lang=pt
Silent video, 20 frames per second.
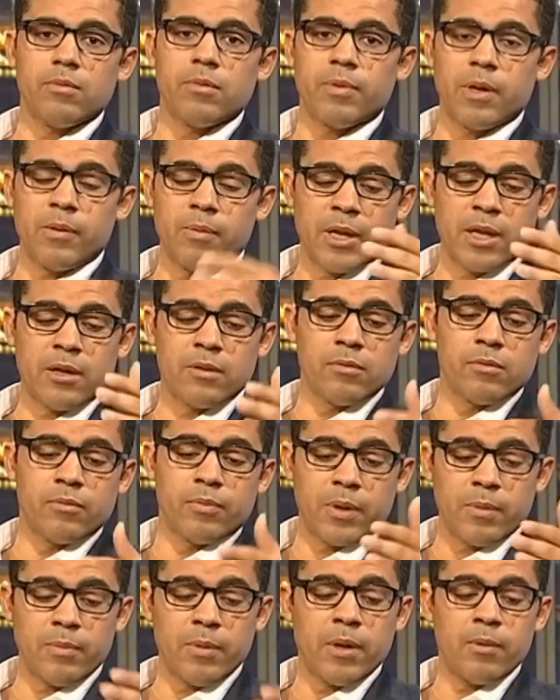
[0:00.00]
a primeira, o
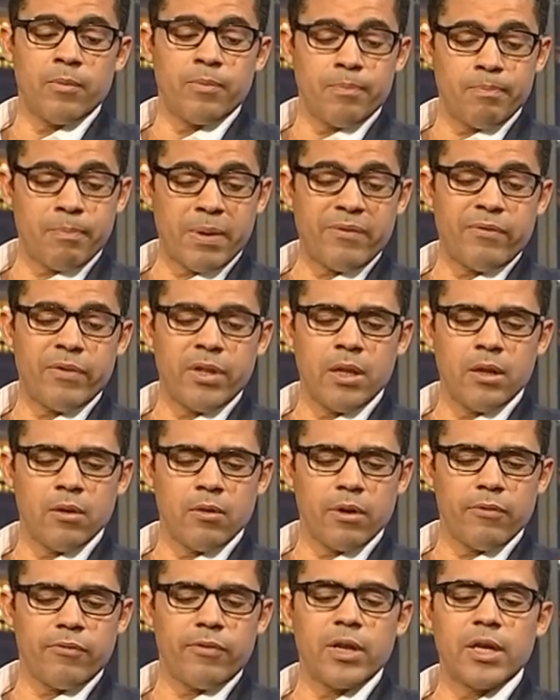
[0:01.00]
primeiro
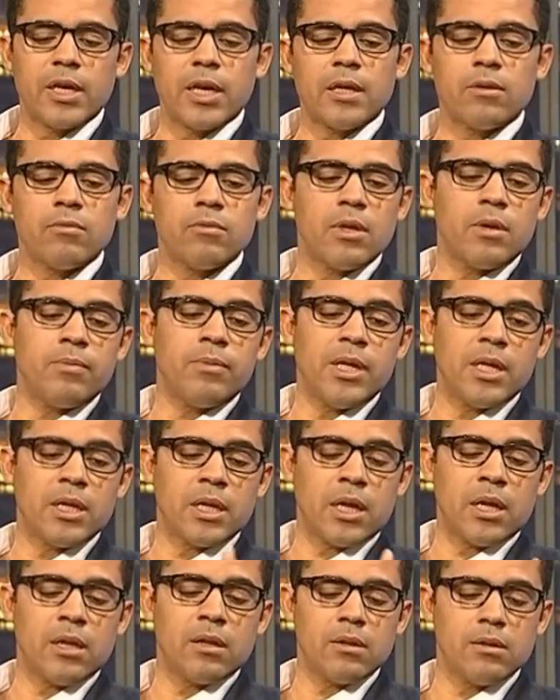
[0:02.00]
pavilhão africano na
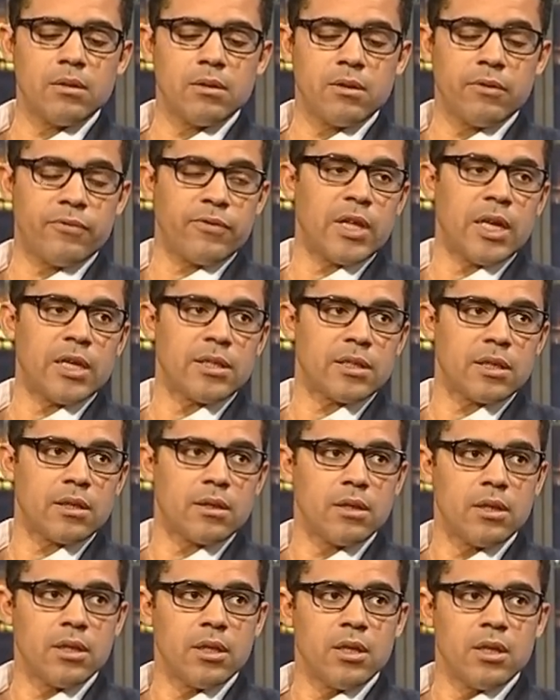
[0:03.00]
Bienal de Veneza.
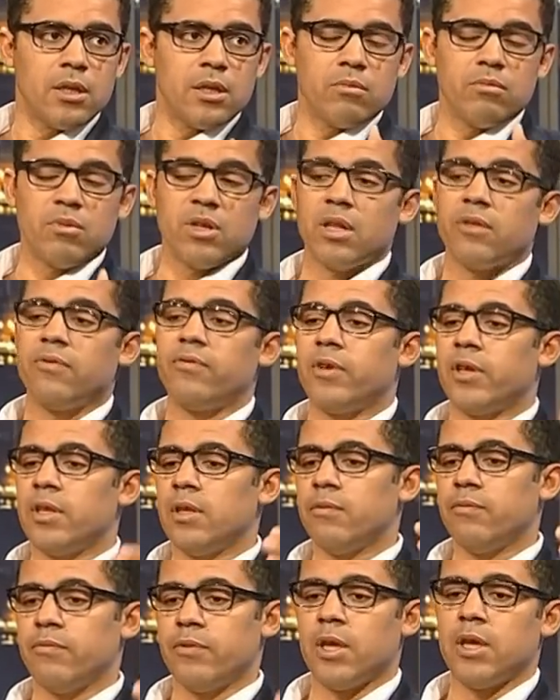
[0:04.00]
Okay. A Bienal de
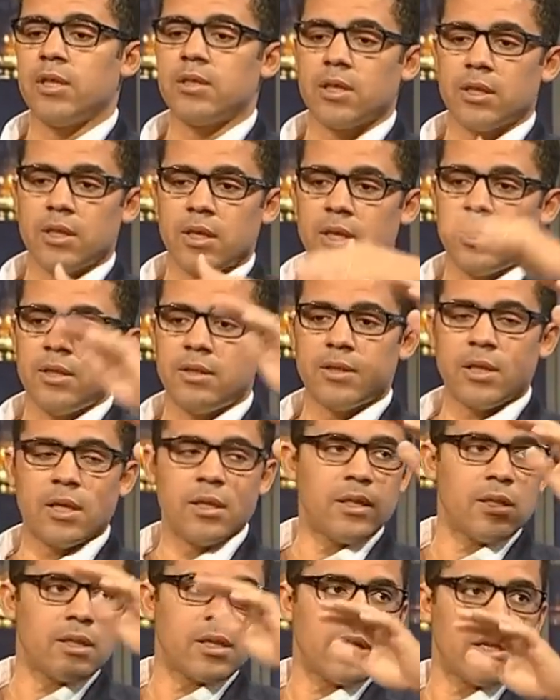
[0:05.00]
Veneza tem
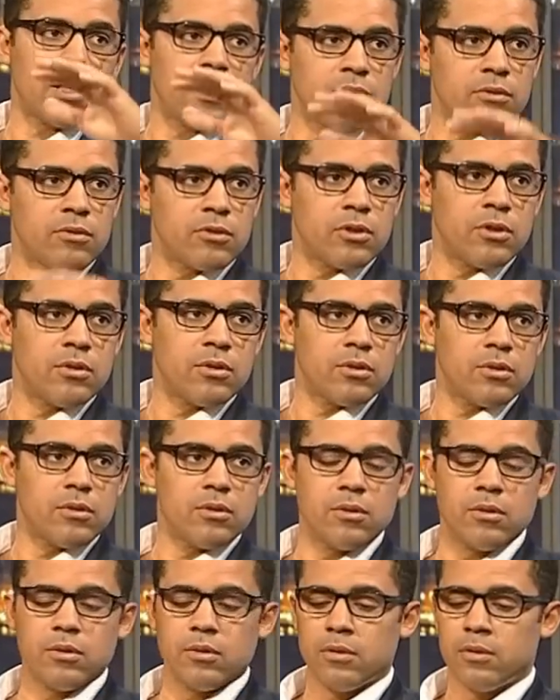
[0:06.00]
cento e tal anos de,
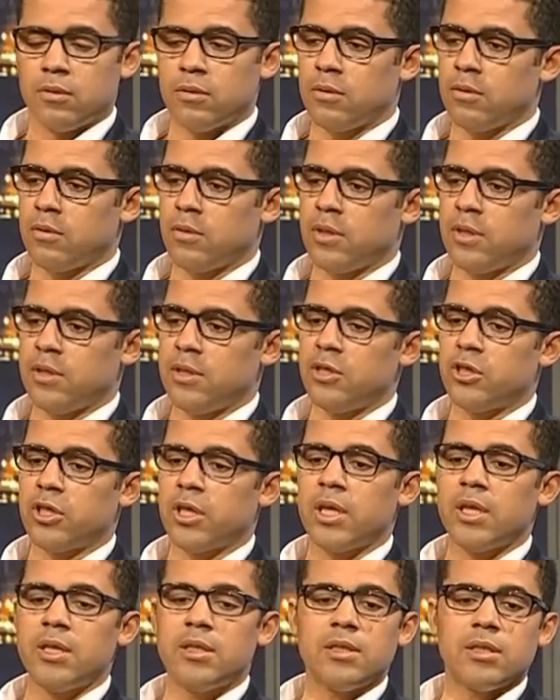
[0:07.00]
de, de, de
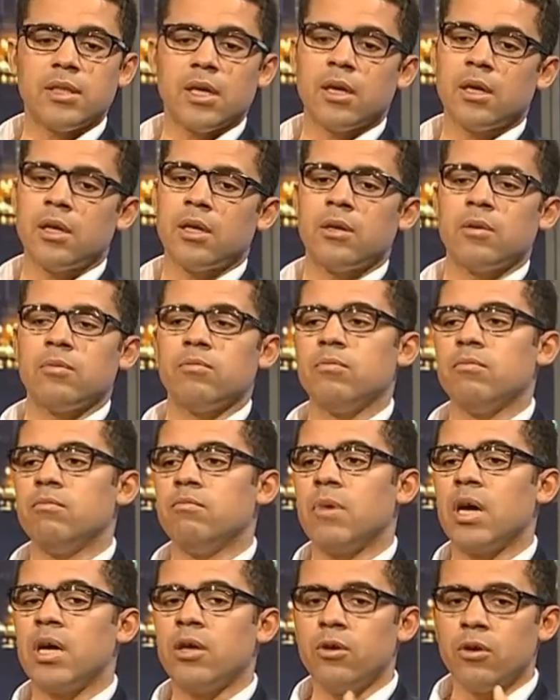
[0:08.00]
existência, é o
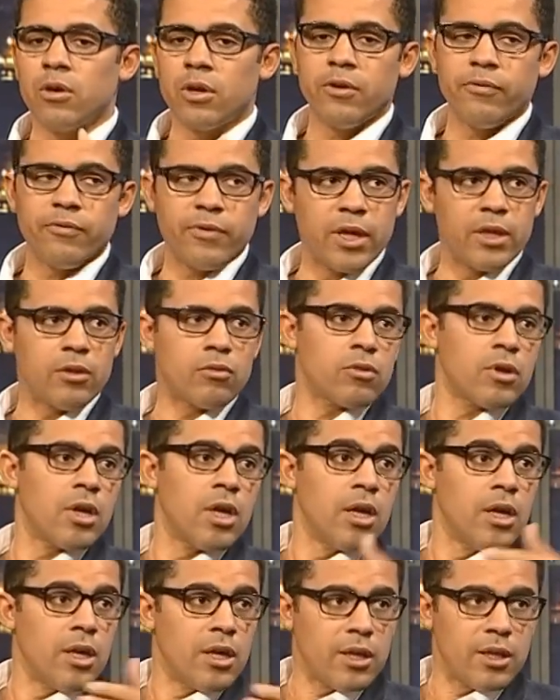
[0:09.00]
maior evento
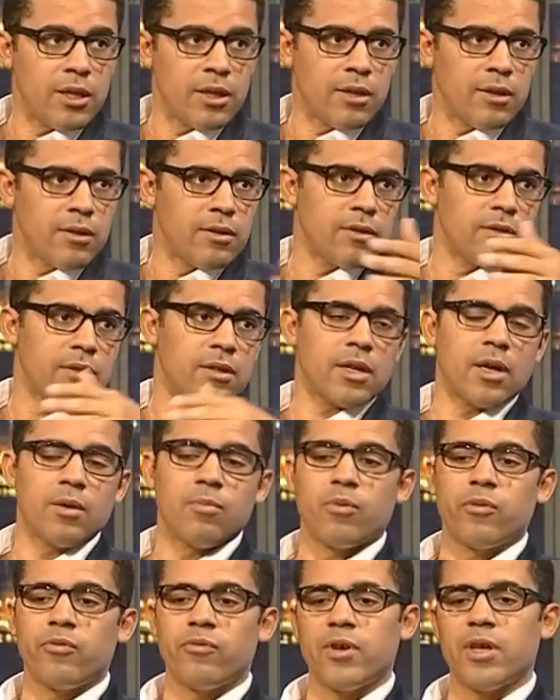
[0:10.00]
e
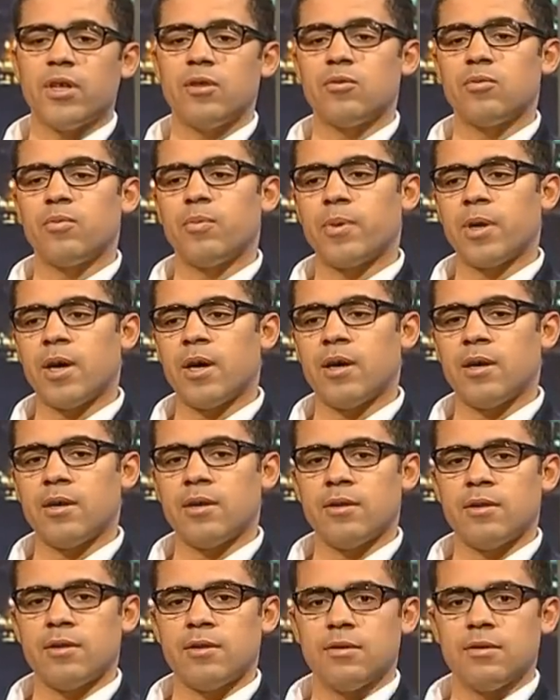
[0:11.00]
aproveito
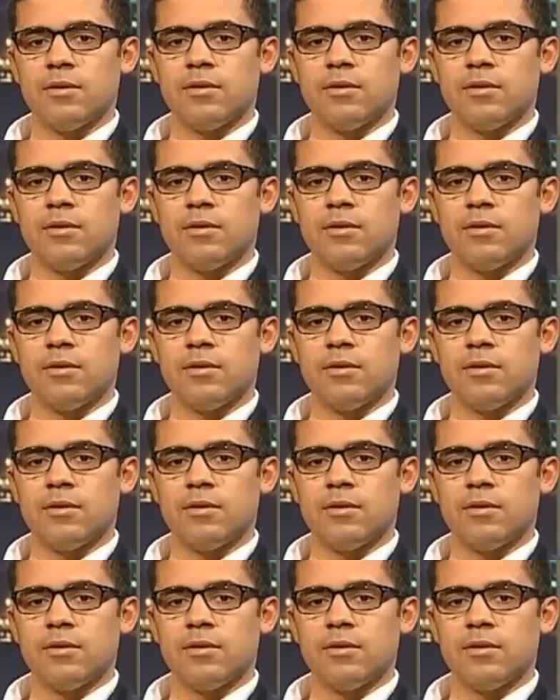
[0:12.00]
para